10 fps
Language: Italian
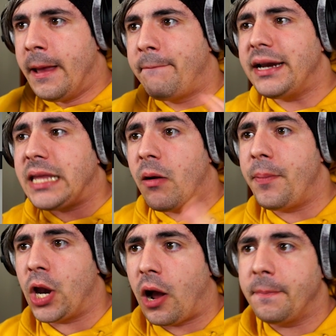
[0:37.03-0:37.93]
Partiamo
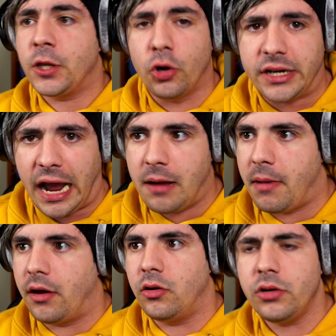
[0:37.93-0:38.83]
però con
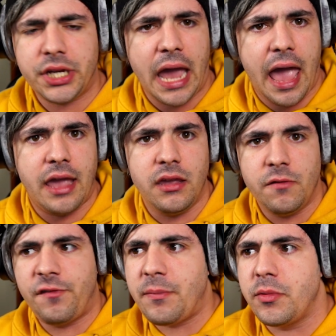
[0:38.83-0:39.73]
calma Ok
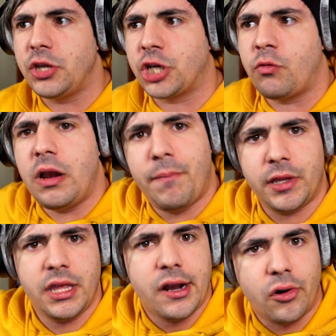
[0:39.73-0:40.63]
Fabio mi dice che vuole
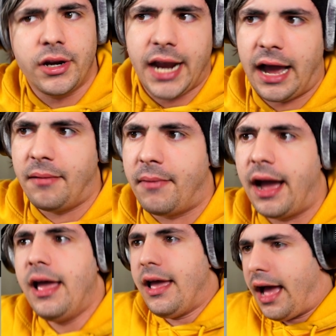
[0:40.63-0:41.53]
partire con calma
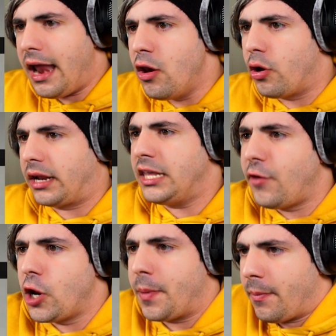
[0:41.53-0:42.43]
Allora ti
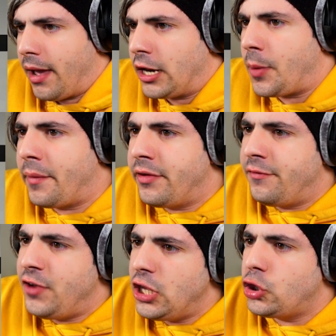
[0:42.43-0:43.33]
voglio premiare dopo aver
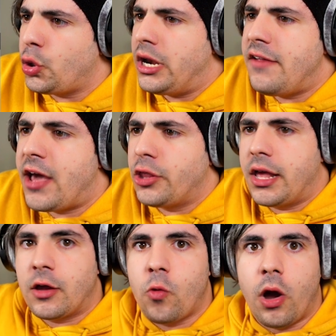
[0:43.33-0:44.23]
vinto il livello
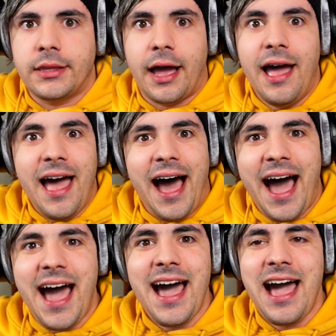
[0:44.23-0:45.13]
della ruota
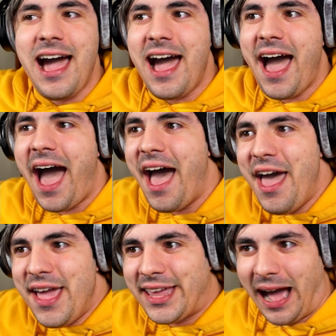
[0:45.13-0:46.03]
Ah,
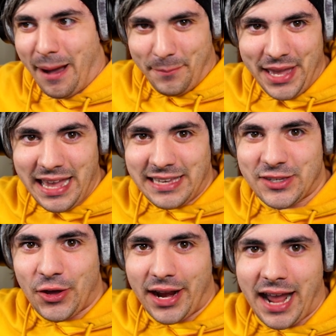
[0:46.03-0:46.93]

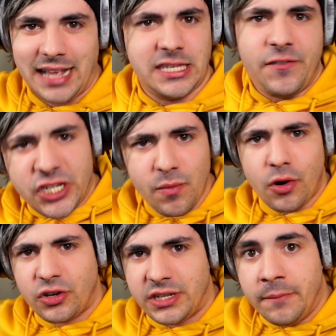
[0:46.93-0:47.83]
capisco ragazzi, facciamo
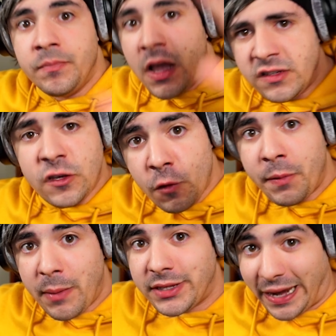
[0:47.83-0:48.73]
così. Se
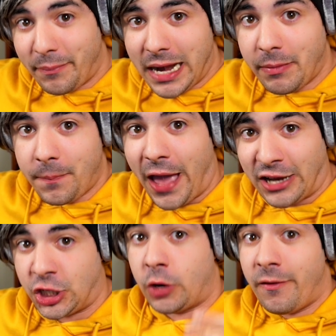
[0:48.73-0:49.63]
superiamo i 3000 mi
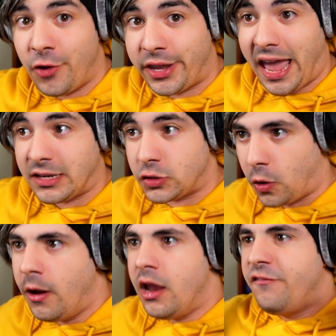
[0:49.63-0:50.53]
piace, come vi ho chiesto,
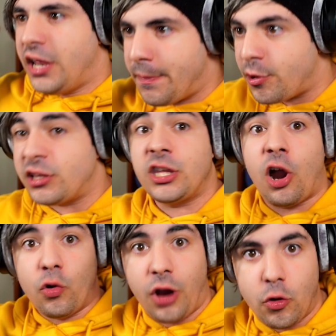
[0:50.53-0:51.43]
vi
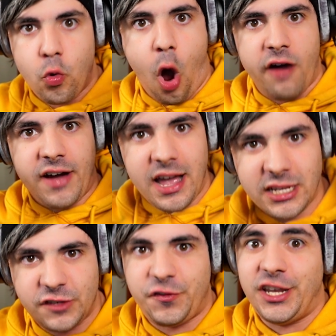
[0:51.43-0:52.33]
riporterò una nuova
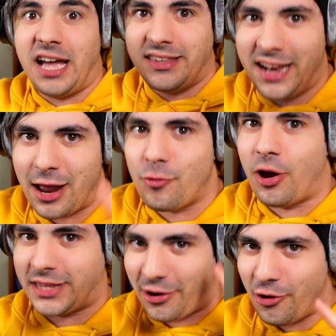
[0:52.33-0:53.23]
sfida della
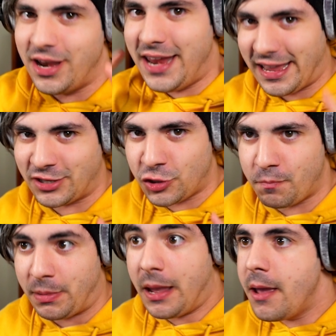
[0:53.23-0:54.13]
ruota con gli
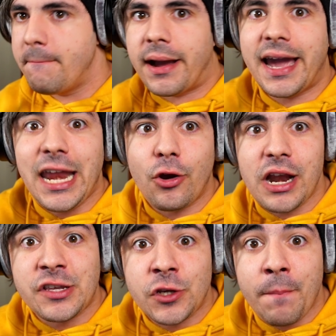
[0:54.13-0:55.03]
SCP. Magari con gli
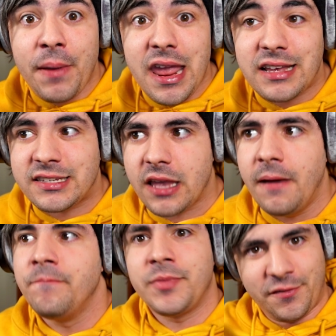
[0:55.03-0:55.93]
SCPX?
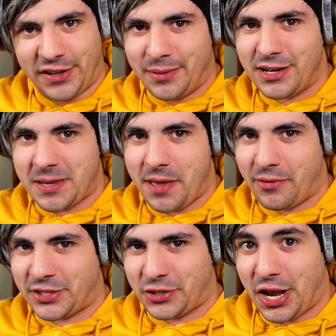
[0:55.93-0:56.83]
Fatemelo sapere qua
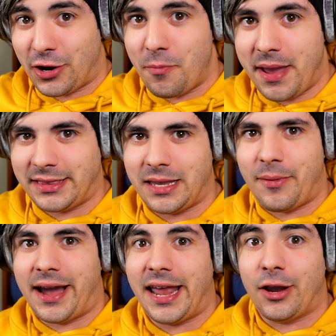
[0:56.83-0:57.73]
sotto nei commenti,
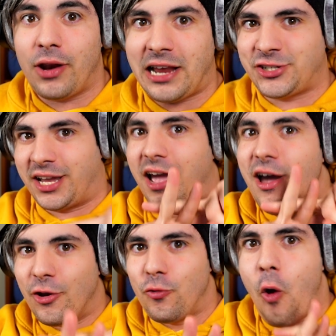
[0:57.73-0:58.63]
magari con l'hashtag
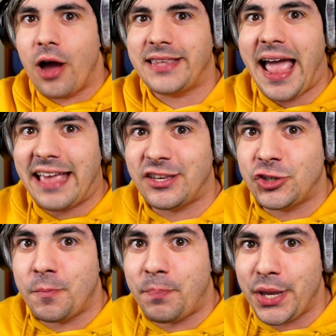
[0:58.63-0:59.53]
ruota
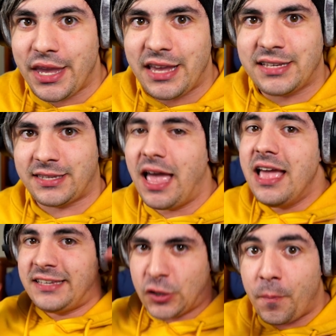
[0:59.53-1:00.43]
SCPX.
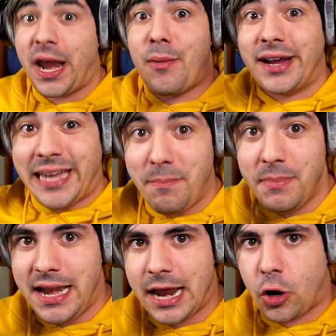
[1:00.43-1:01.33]
Se superiamo anche
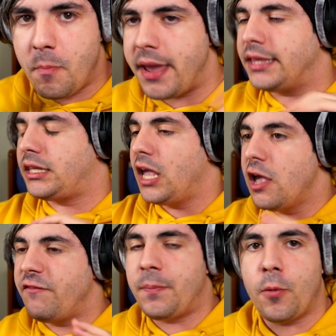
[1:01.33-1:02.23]
1000 commenti,
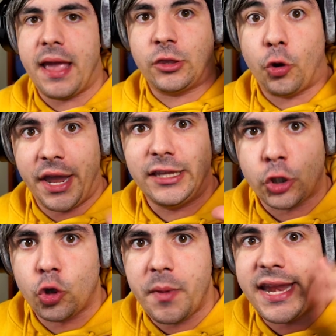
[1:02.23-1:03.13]
vi prometto, entro
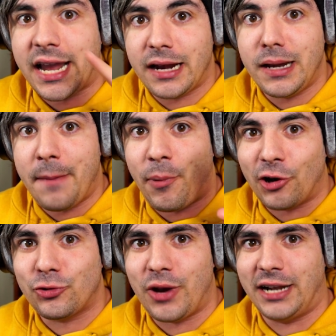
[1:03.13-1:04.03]
domenica ne
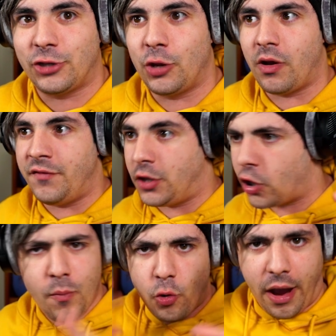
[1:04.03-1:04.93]
porto un altro di quel video.
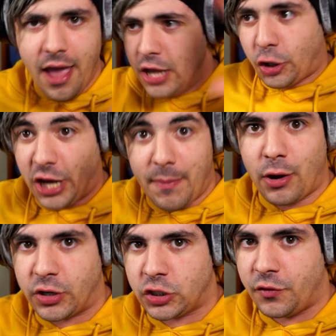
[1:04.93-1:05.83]
Comunque, torniamo a
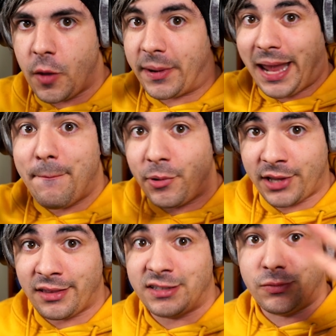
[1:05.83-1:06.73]
questo perché è
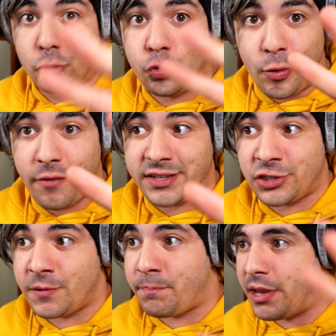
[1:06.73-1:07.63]
importantissimo, 2 nuovi
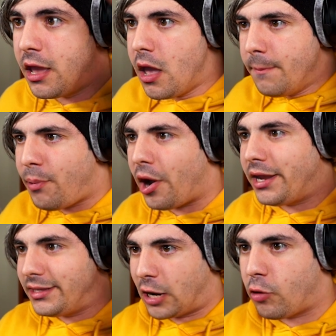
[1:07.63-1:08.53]
SCP. Poi,
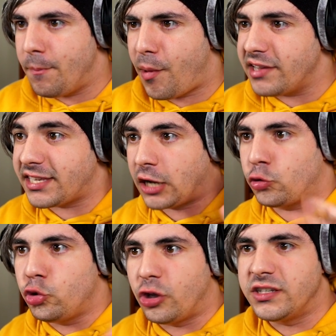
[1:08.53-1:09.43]
da qui in poi sarà
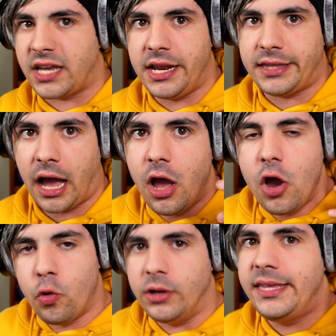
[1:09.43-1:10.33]
tutto in salita.
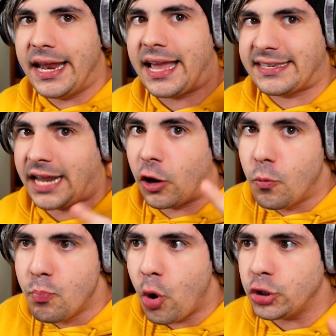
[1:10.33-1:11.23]
Vuol dire che saranno
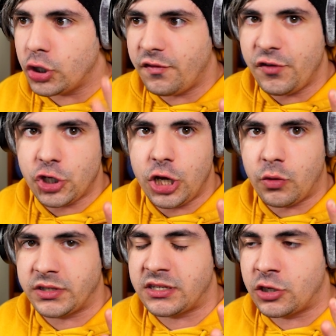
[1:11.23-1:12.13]
molto difficili
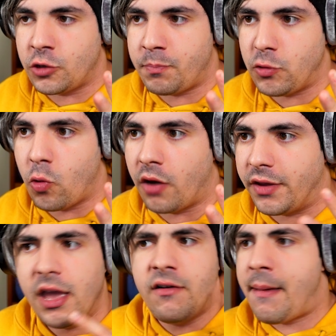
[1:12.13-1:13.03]
questi SCP nuovi.
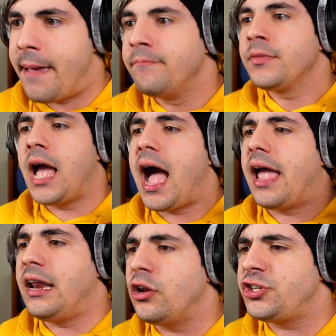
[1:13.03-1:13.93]
Vabbè, ah,
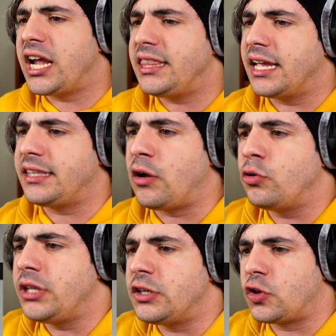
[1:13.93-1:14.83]
e gli oggetti a te
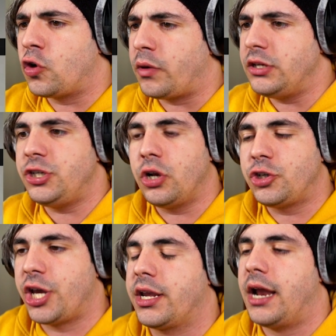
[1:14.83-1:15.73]
utili soldi sono qua in giro,
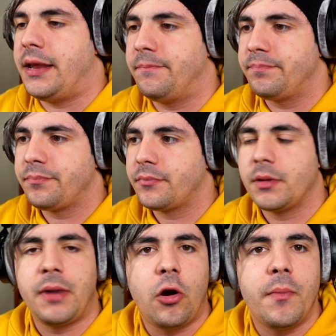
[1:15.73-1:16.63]
cercali.
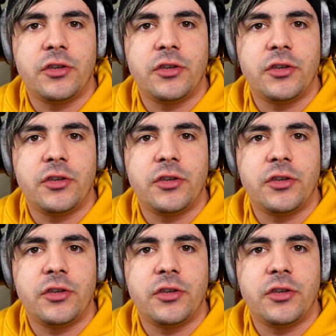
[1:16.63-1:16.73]
Ma come